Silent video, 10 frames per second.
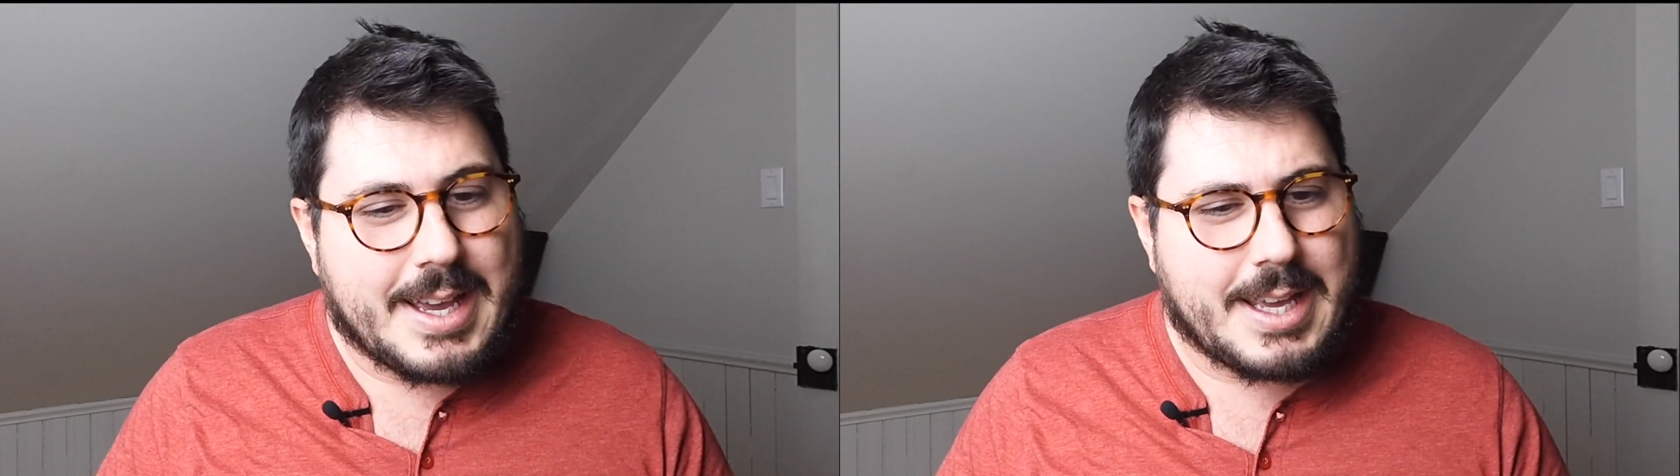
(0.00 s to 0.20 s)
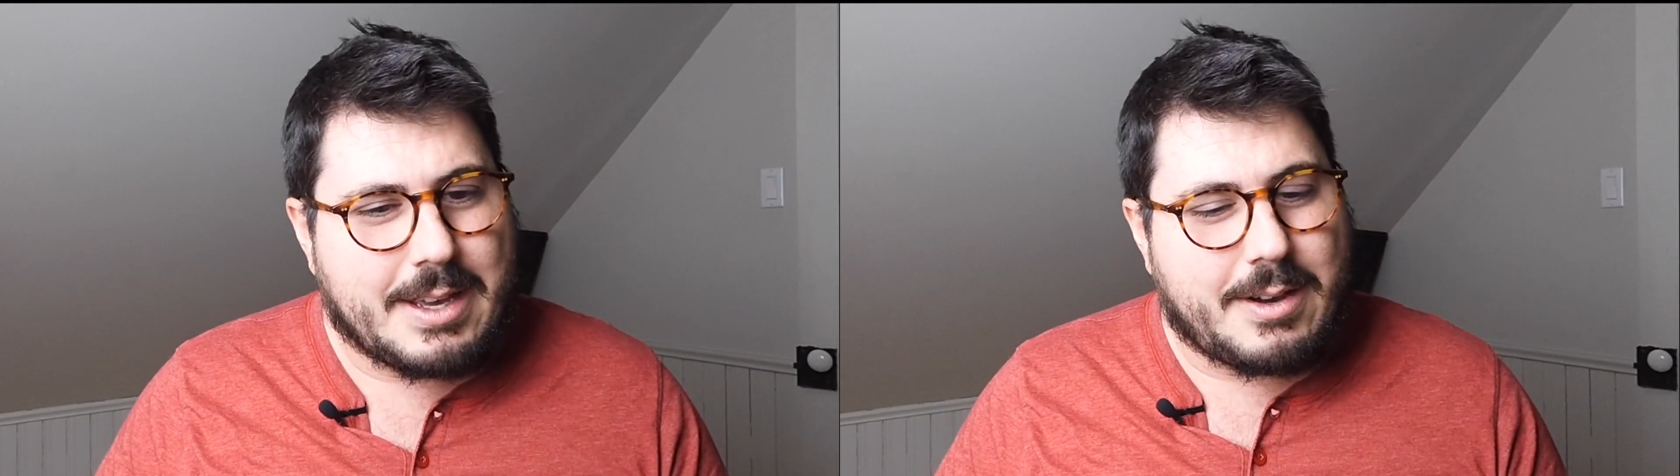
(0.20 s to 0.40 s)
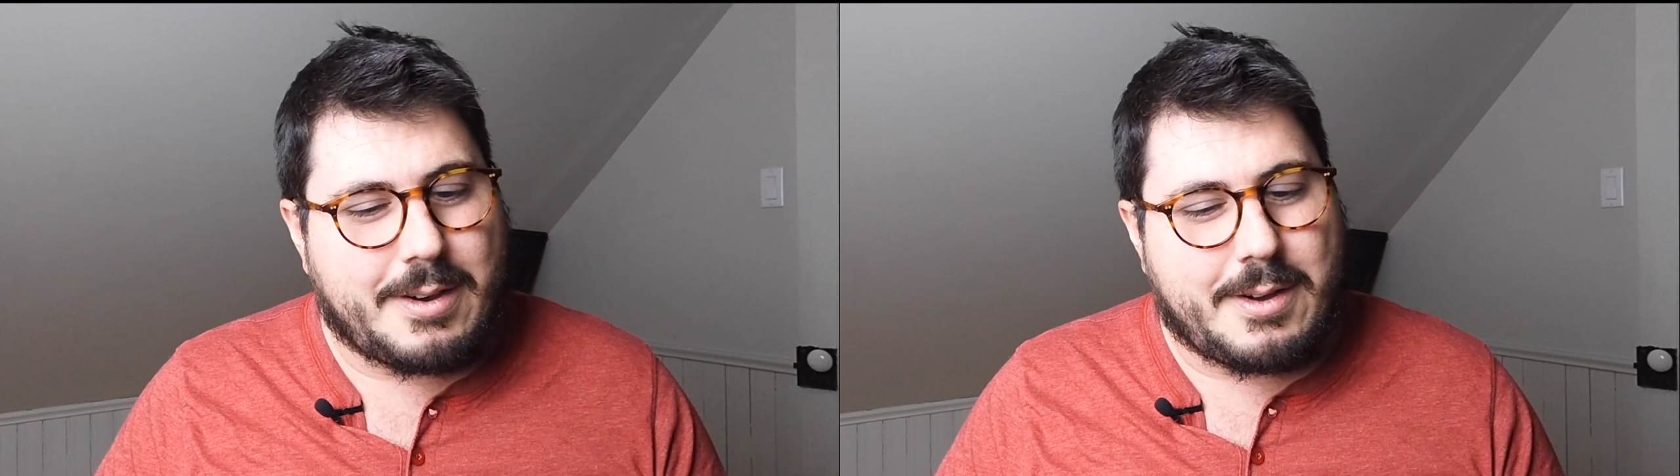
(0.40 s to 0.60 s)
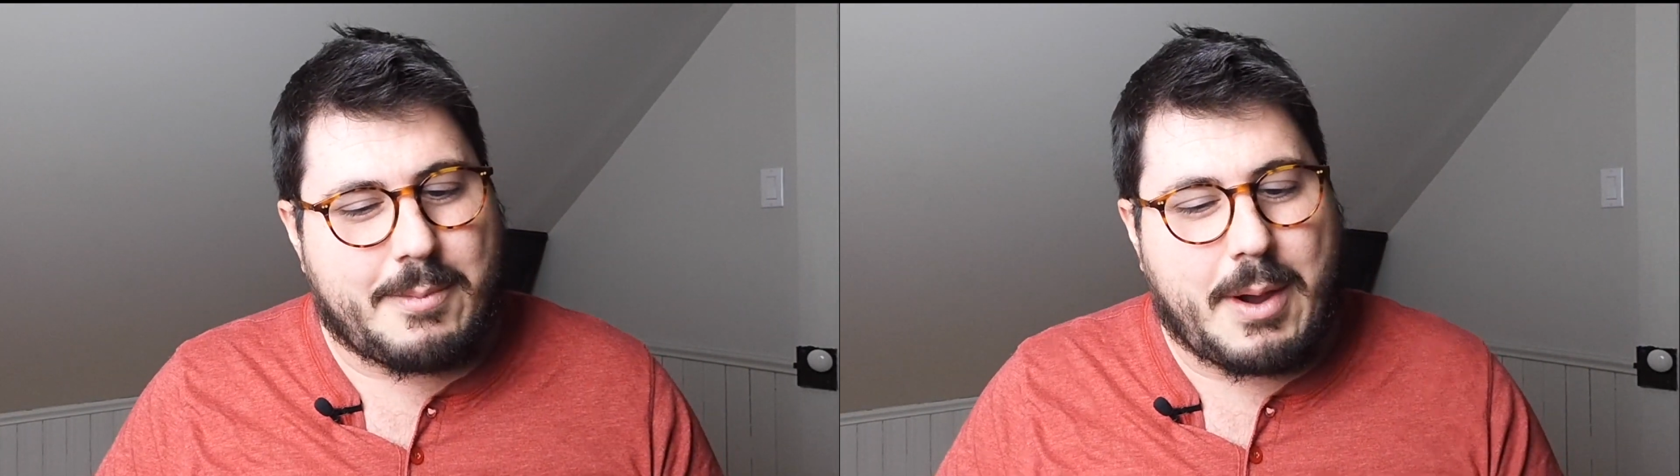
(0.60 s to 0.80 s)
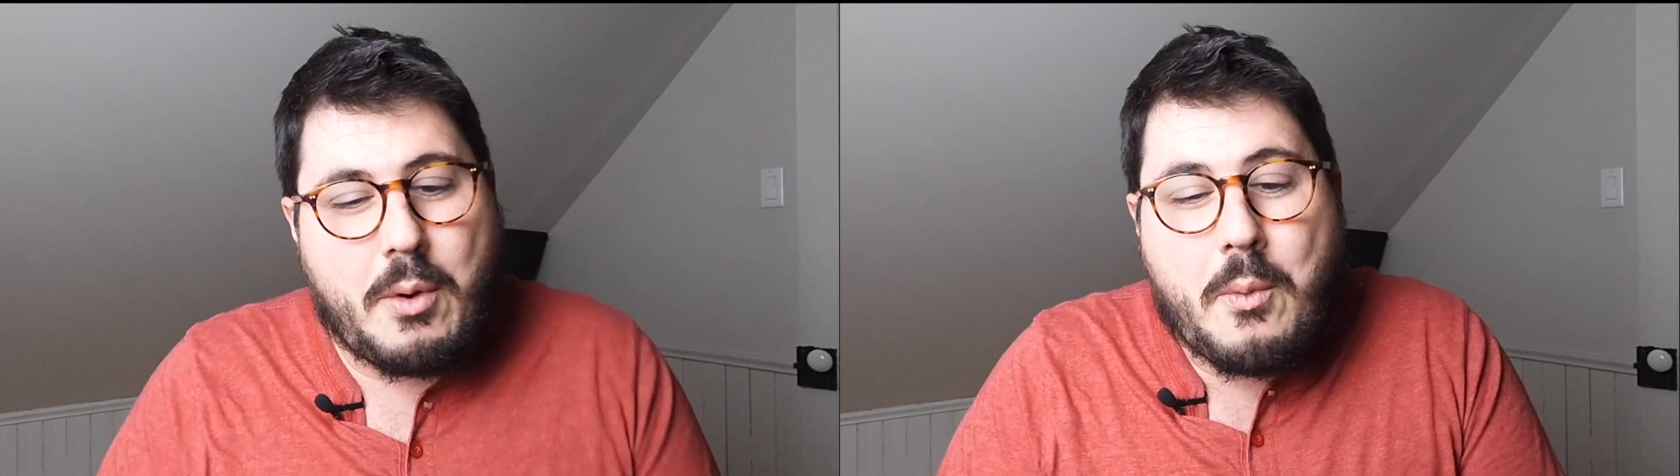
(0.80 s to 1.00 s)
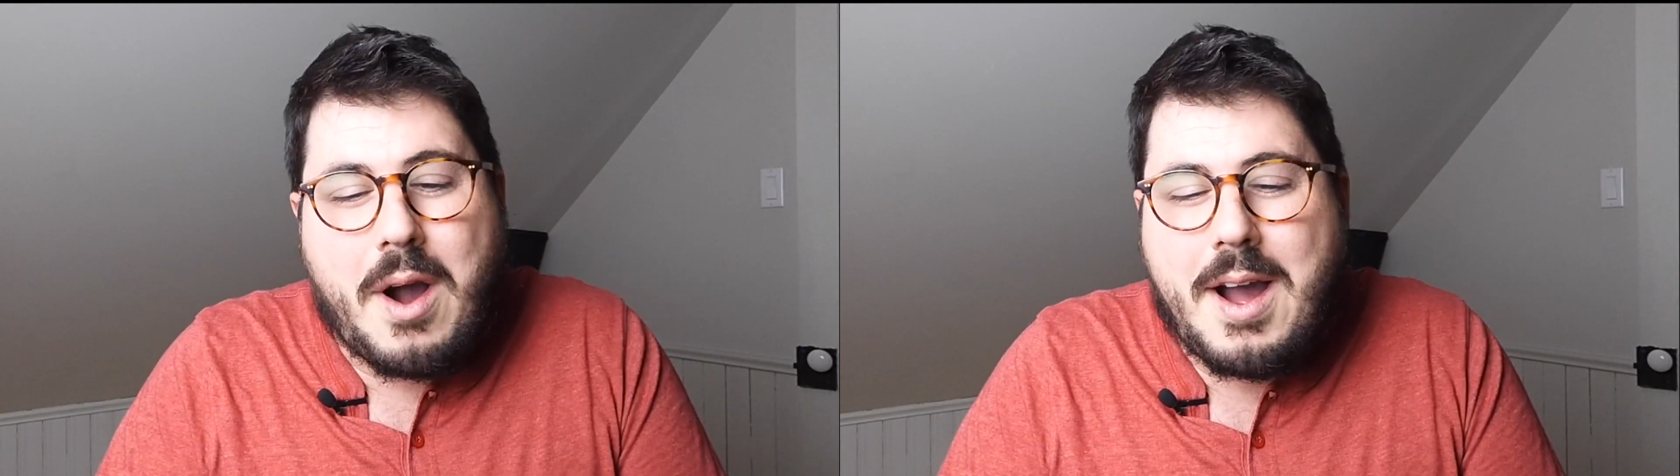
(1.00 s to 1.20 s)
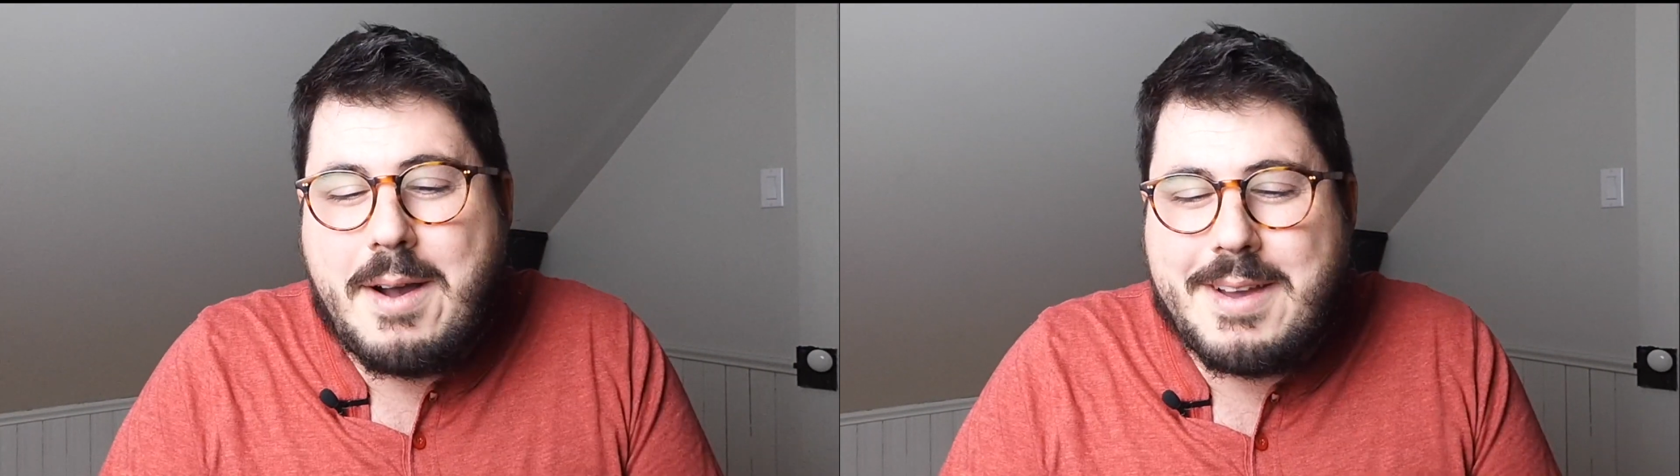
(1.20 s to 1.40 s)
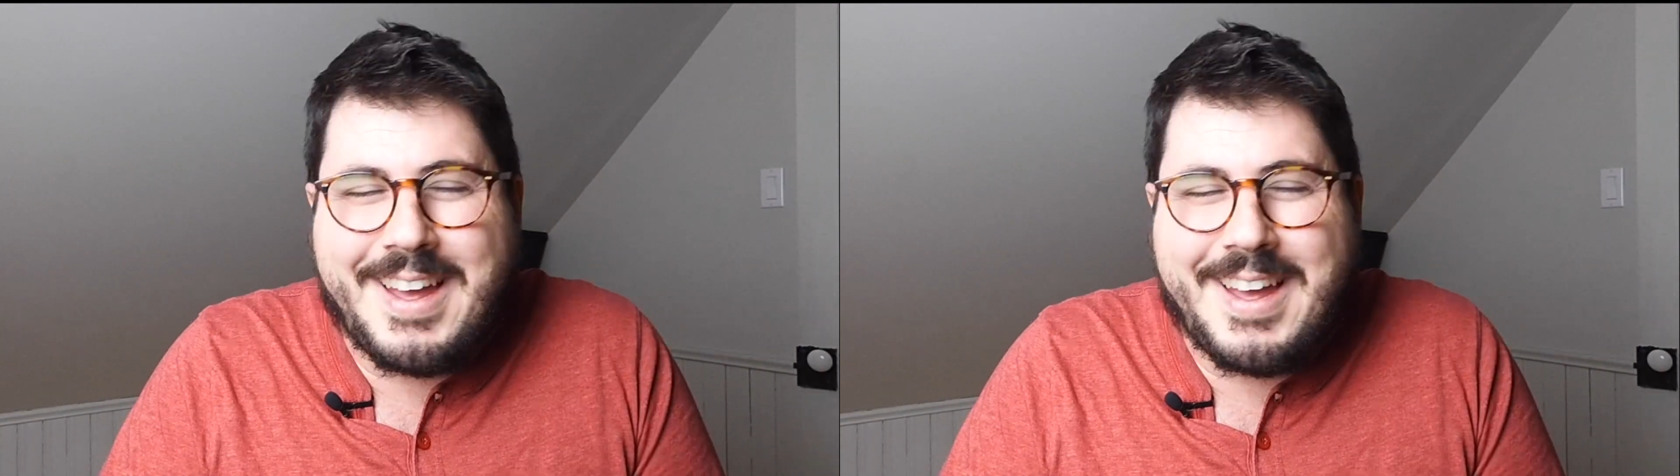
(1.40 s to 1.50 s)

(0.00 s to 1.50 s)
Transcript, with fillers: Et euh, bah au moins,